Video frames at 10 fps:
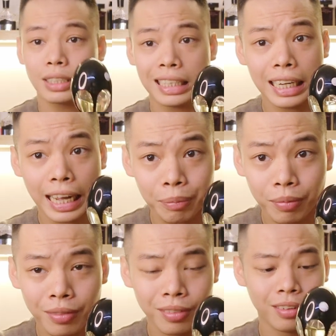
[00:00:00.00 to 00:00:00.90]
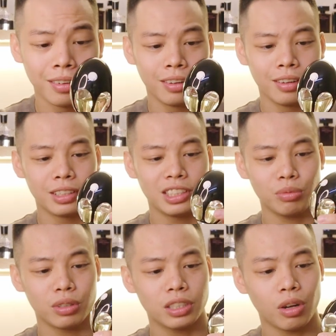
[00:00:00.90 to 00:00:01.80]
rất là đẹp
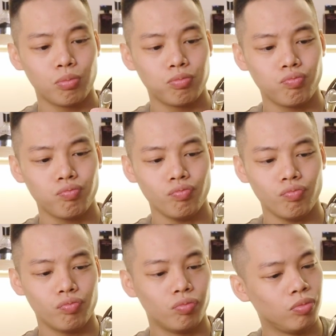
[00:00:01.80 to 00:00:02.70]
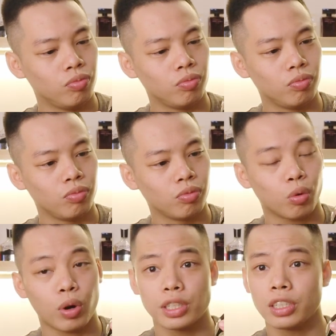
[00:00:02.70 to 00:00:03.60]
trông nó giống
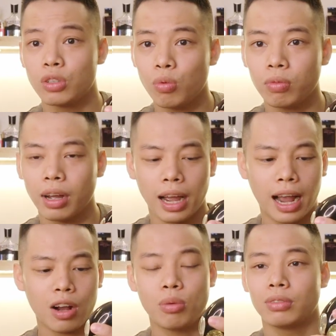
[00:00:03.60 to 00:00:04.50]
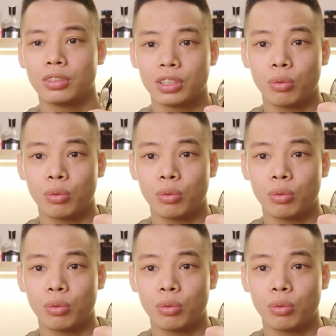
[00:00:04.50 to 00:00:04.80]
quả trứng rung, à không nope.